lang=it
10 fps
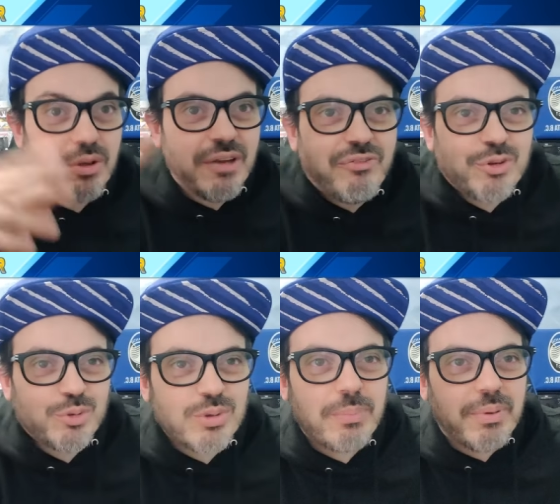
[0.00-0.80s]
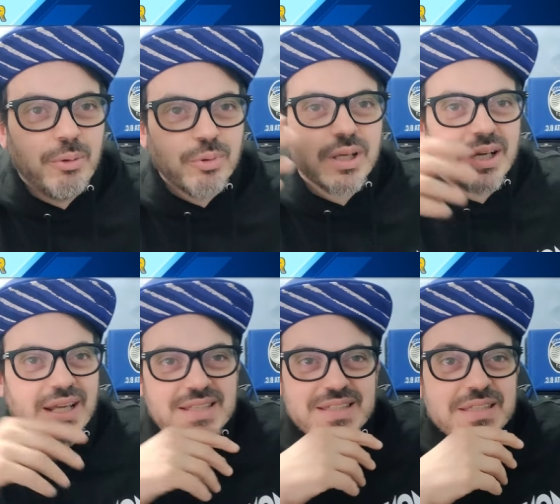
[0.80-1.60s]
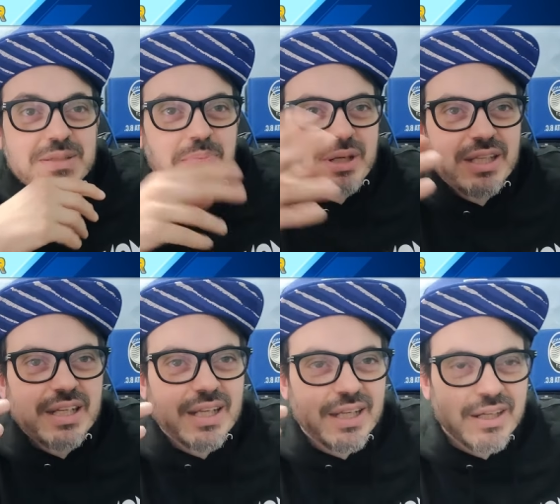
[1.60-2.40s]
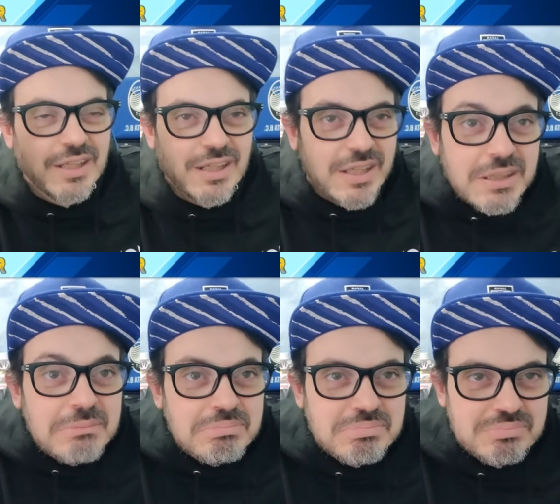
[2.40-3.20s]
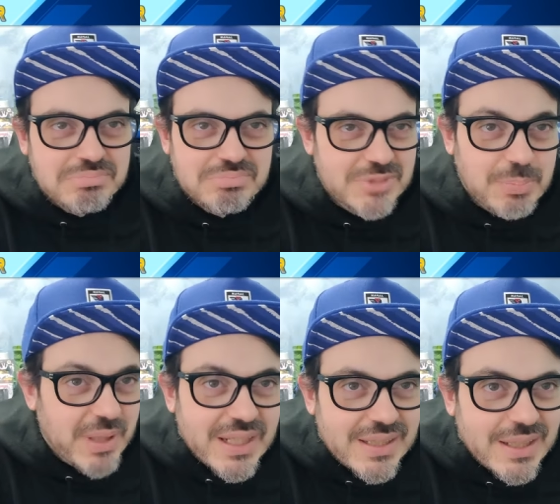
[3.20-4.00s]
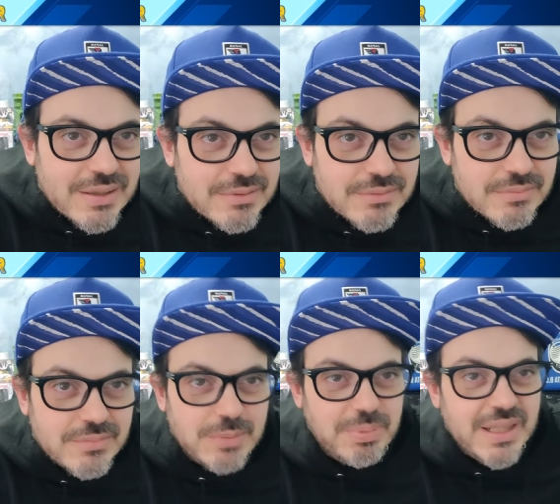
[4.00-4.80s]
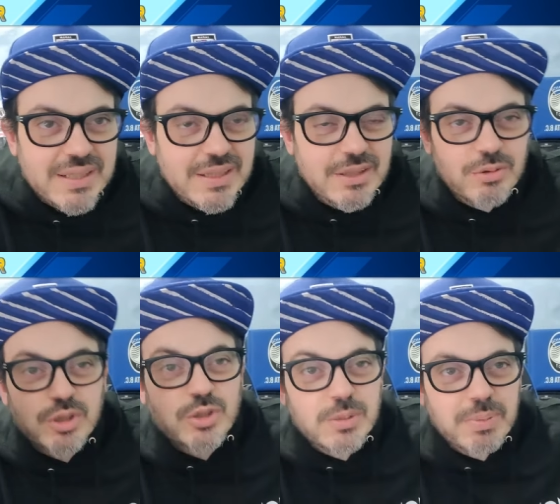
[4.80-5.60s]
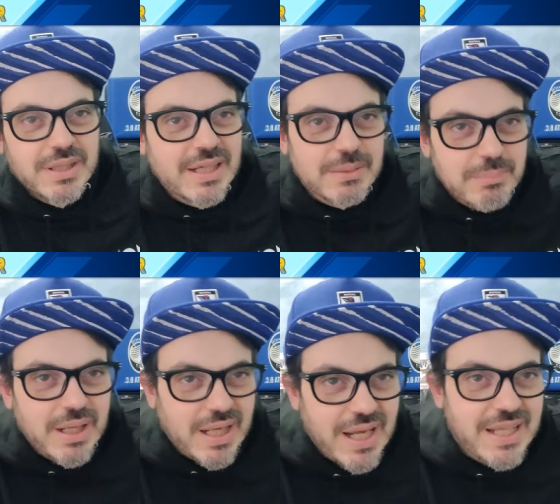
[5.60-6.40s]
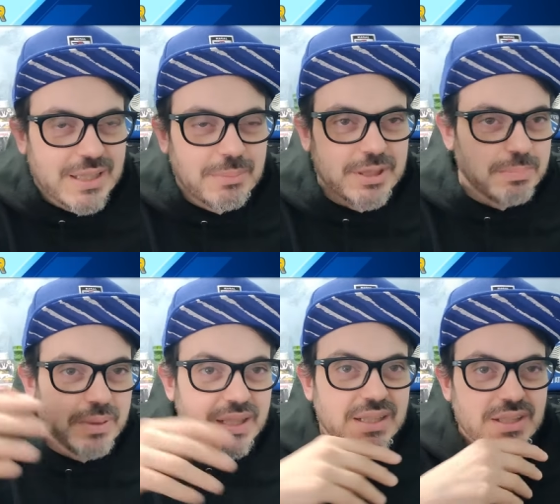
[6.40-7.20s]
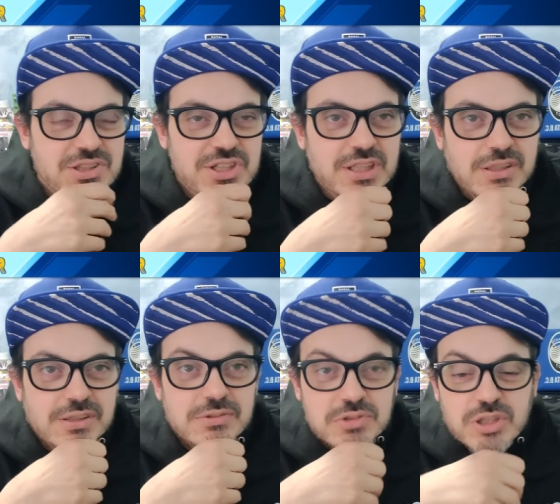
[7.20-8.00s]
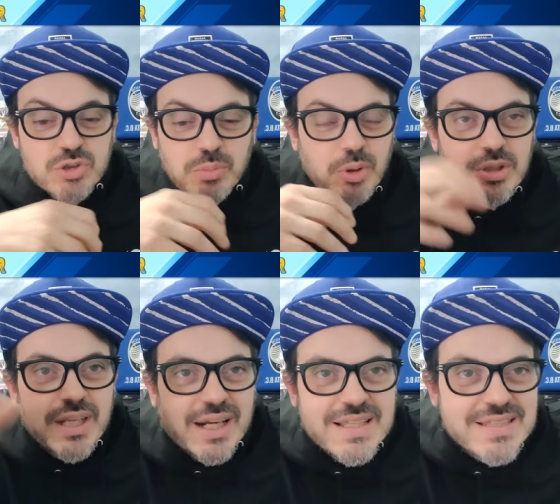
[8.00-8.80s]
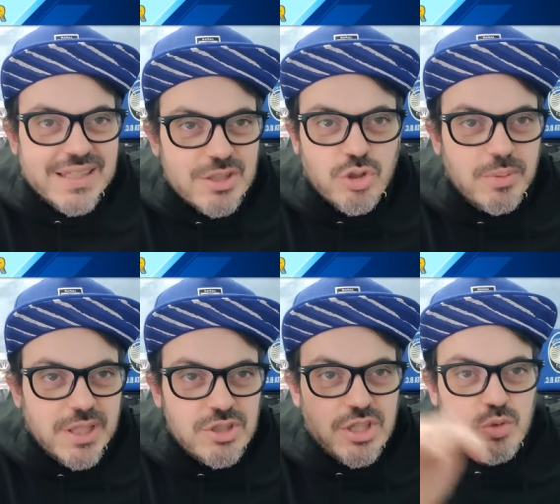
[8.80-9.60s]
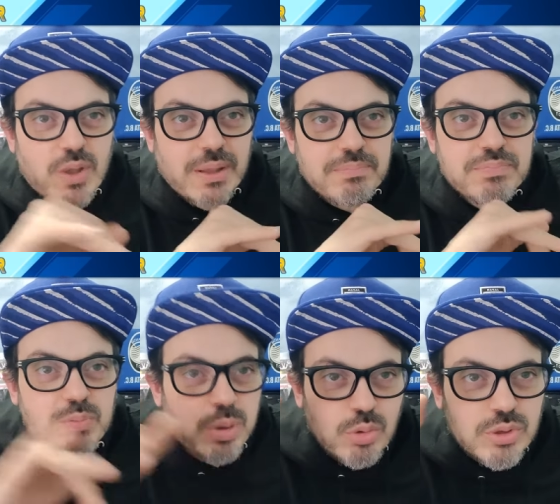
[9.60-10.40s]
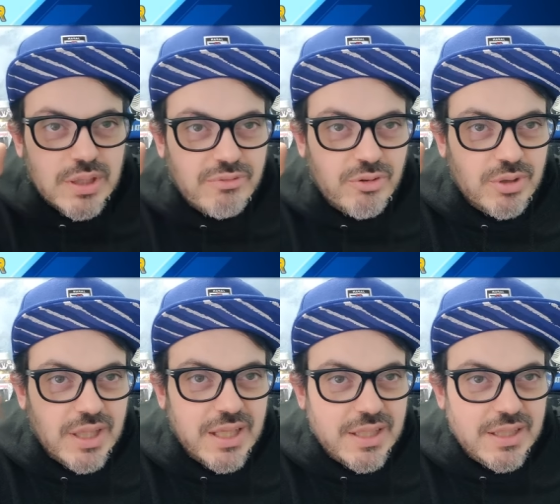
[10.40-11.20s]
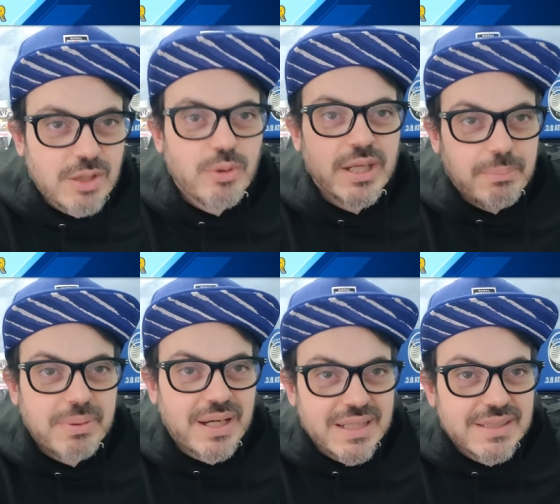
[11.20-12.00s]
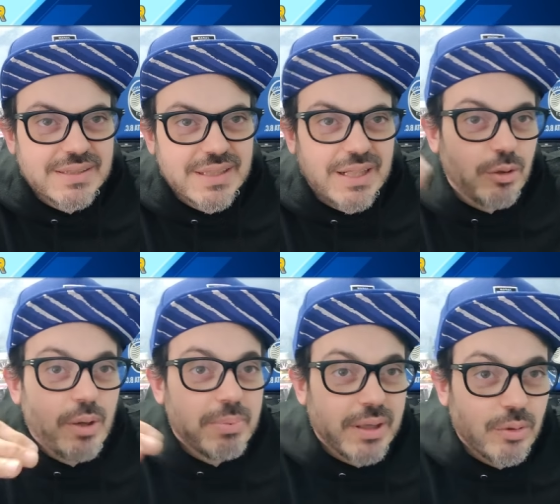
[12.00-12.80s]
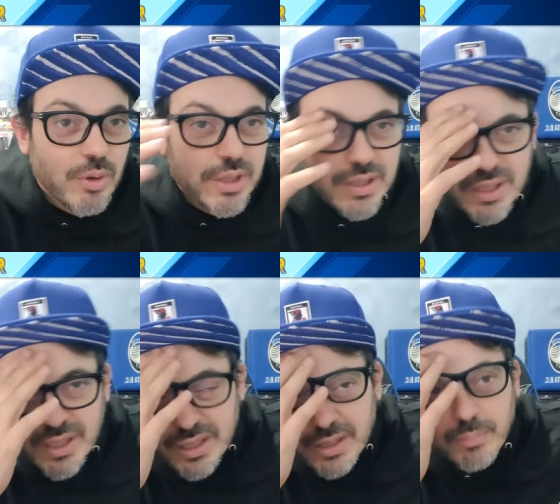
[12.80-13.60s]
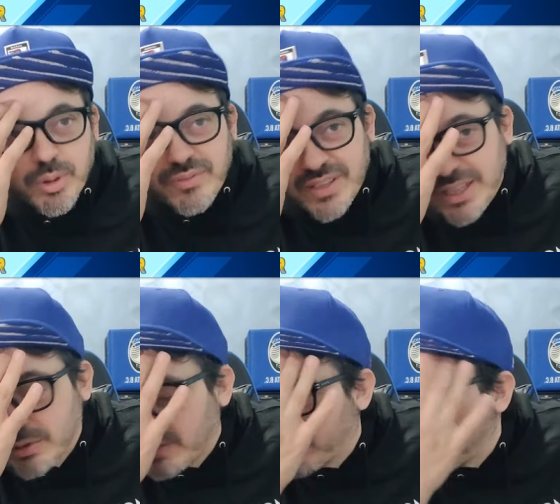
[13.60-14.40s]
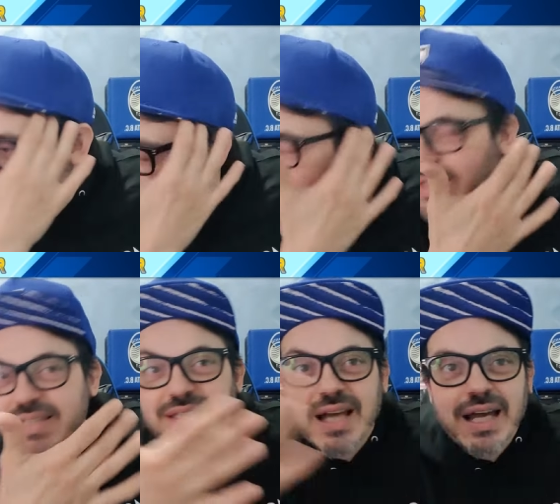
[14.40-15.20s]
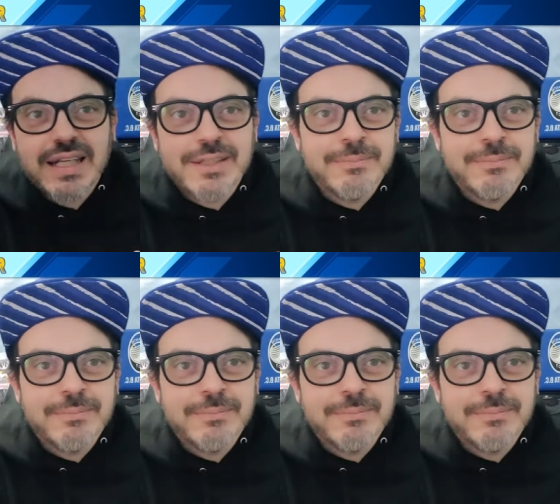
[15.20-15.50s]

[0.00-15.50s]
fottuta paura ragazzi di prendere, di perdere, di perdere, non dico di prendere l'imbarcata, ma di perdere sì. Cioè, sto Bologna ragazzi adesso come adesso è la squadra più brutta da affrontare e lo era per l'Inter e lo è per noi. Poi vedendo le formazioni iniziali,